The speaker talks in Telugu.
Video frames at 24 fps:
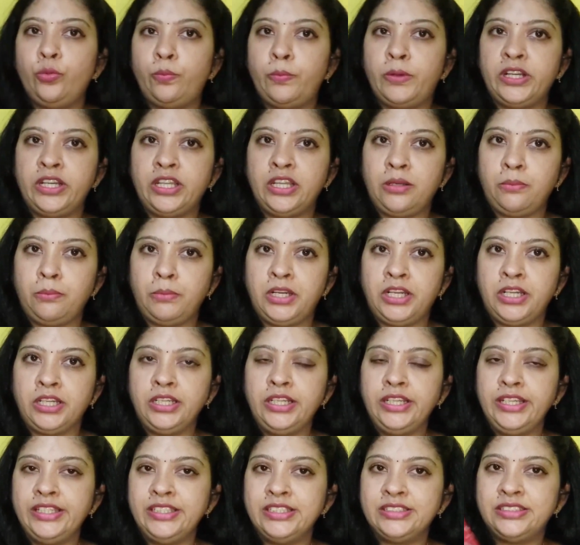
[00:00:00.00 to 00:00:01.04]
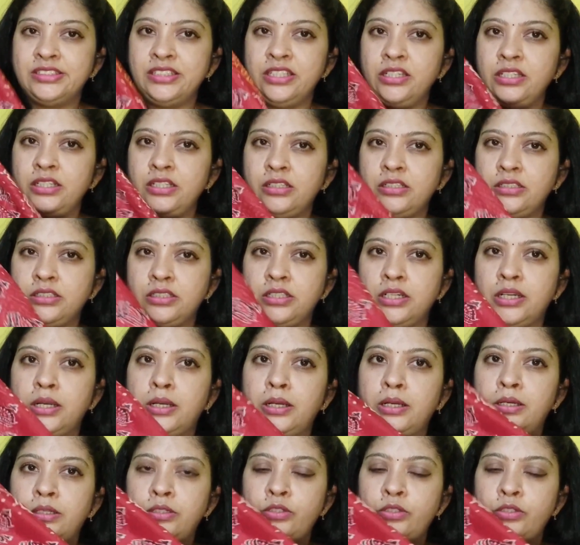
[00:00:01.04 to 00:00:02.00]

దుప్పట అనమాట ఇది సిల్క్